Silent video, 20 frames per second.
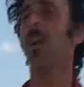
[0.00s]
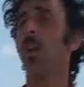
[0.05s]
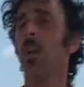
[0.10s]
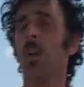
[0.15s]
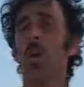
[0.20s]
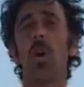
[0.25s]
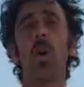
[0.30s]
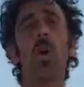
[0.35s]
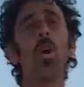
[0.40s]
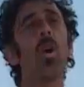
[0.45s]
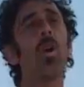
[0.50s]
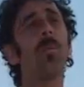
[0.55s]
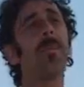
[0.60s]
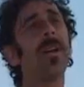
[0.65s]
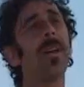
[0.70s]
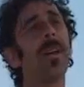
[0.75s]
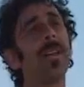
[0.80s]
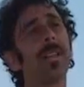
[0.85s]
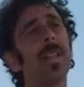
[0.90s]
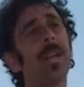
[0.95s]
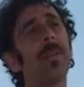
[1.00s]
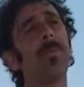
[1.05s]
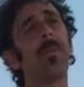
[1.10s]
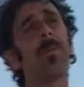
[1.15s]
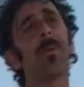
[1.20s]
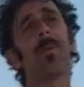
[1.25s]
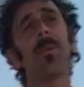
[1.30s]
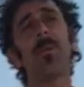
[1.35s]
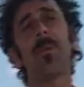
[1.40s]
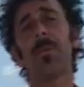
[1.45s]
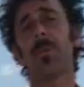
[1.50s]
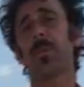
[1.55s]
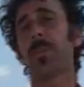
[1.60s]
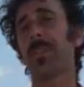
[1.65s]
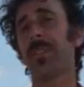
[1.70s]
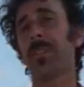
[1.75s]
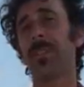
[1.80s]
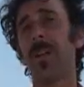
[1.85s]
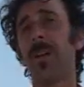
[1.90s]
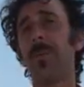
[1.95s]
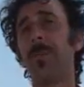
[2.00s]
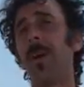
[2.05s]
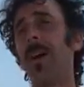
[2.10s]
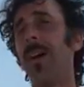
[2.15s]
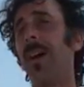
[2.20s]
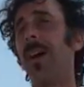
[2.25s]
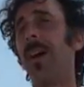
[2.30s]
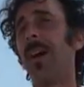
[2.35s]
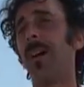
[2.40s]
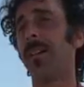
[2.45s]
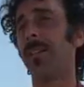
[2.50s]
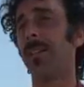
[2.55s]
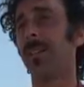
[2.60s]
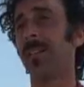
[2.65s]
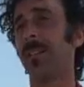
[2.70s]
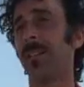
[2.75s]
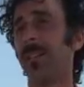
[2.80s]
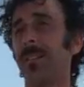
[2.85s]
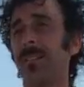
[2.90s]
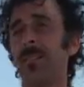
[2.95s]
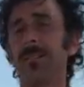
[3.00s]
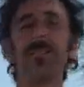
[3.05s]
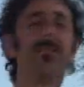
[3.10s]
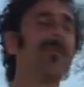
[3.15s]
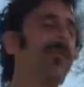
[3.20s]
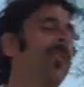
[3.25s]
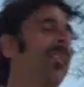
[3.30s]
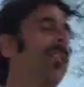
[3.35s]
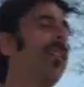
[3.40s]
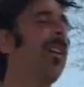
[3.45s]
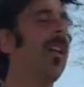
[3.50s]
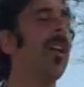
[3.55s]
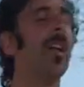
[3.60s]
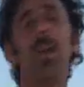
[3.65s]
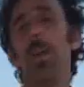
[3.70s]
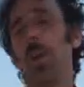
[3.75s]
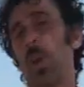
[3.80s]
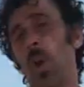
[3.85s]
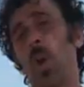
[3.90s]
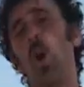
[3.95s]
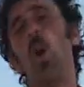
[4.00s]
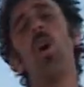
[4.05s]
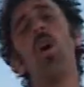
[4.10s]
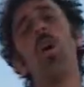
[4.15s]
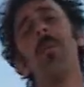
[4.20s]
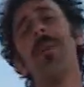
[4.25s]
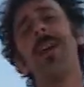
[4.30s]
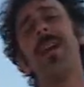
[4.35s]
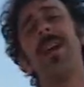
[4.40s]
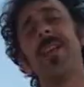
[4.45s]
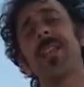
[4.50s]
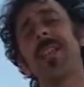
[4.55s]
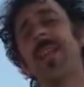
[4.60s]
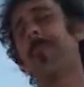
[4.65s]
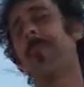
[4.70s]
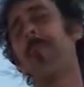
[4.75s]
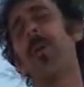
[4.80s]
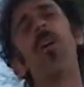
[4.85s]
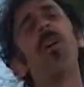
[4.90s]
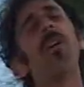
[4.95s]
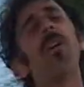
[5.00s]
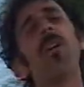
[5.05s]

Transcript: eh, che si va mm, a, mm, a immettere dentro